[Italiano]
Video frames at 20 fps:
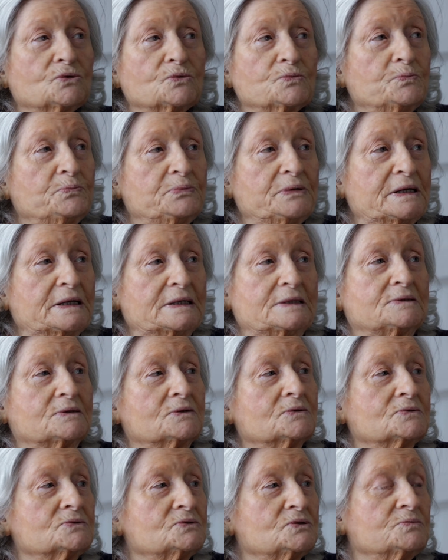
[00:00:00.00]
con
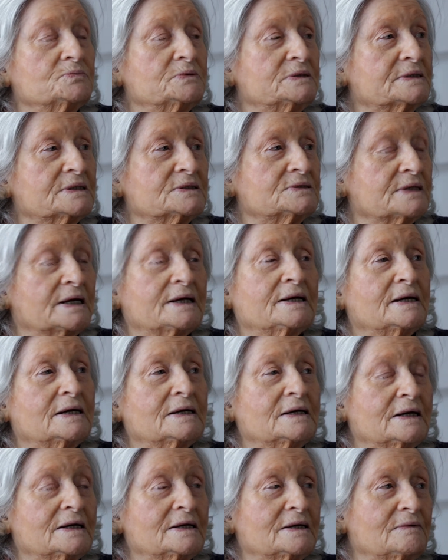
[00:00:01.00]
Pietro, non so perché c'è
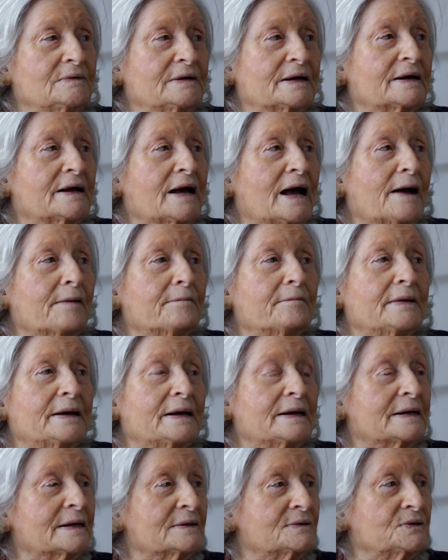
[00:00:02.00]
il
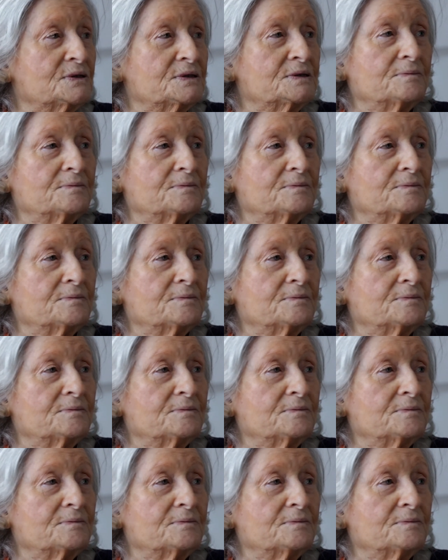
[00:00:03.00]
legame che ci è